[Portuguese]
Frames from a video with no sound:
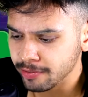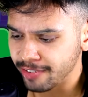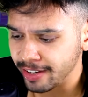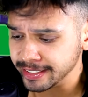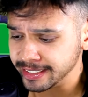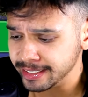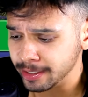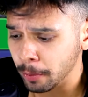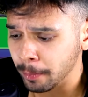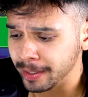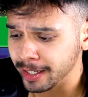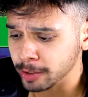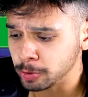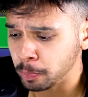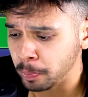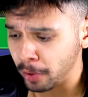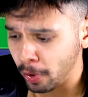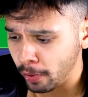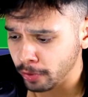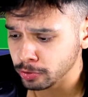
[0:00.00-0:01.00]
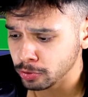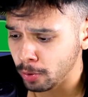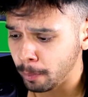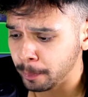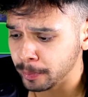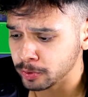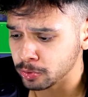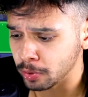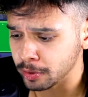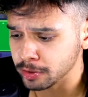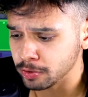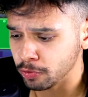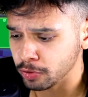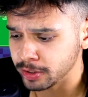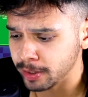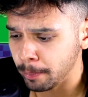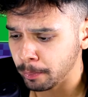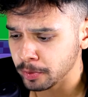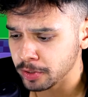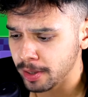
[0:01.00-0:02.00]
vai ser uma das piores opções que
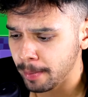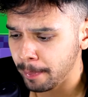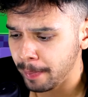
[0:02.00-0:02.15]
você podia